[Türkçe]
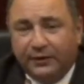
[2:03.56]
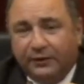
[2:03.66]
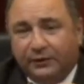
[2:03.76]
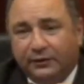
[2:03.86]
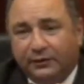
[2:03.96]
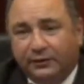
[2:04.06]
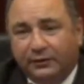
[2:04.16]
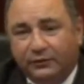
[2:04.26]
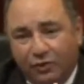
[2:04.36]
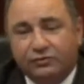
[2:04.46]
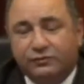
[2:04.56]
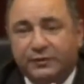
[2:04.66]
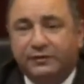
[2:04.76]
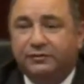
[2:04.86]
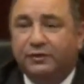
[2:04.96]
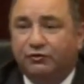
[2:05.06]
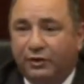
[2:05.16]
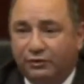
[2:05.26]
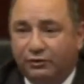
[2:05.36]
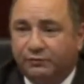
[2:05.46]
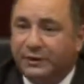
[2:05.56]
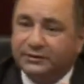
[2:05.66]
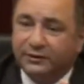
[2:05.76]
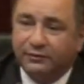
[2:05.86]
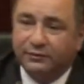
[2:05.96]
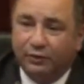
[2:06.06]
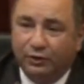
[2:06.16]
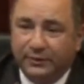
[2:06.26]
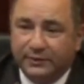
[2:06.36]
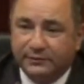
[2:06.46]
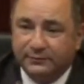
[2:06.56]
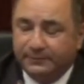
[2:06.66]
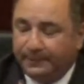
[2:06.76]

Ee, yok biz size güveniyoruz. Başkası olmaz.